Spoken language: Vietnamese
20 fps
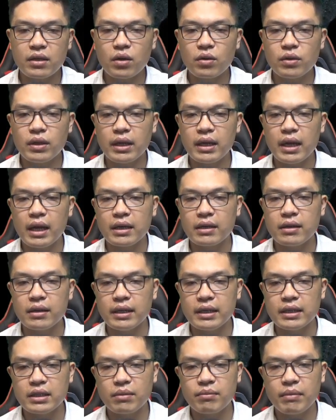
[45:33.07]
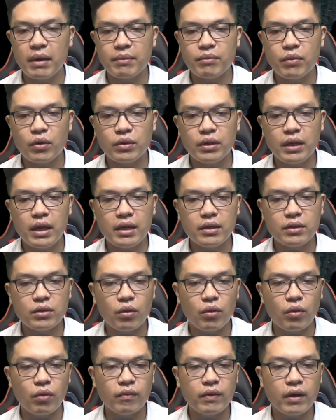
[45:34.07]
có thể là người trong Ma môn liên
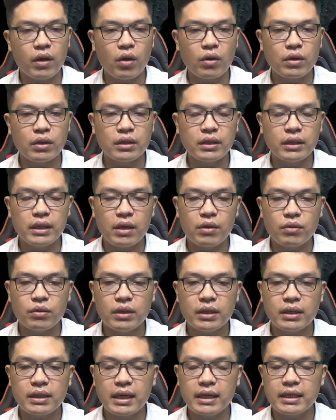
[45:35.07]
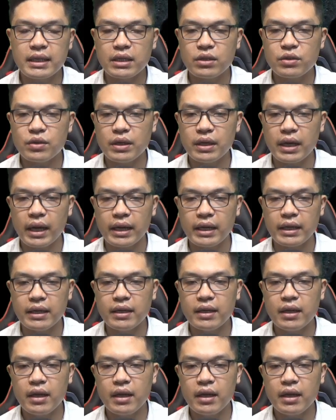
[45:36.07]
thủ với con thư yêu gây ra chuyện này,